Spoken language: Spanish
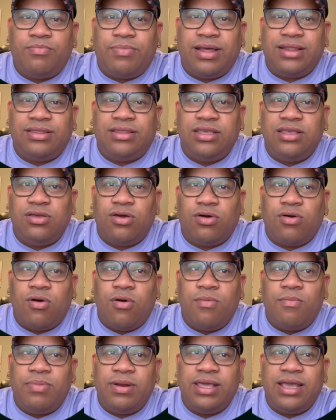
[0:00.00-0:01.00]
partido
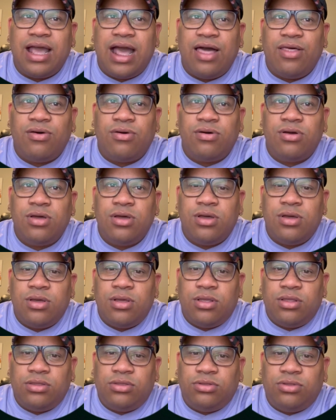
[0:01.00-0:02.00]
complicado
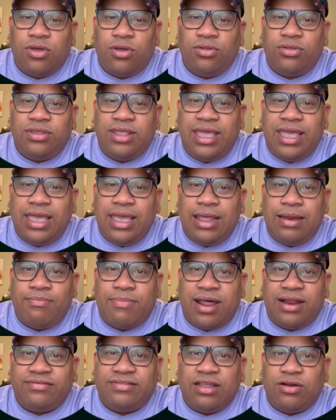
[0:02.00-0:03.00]
donde
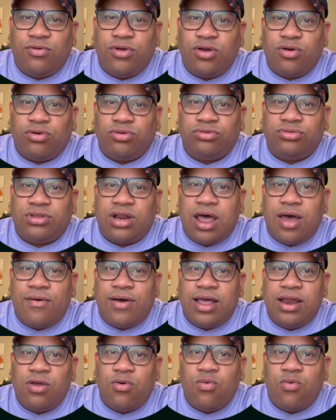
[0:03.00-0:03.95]
el Barça no encontraba el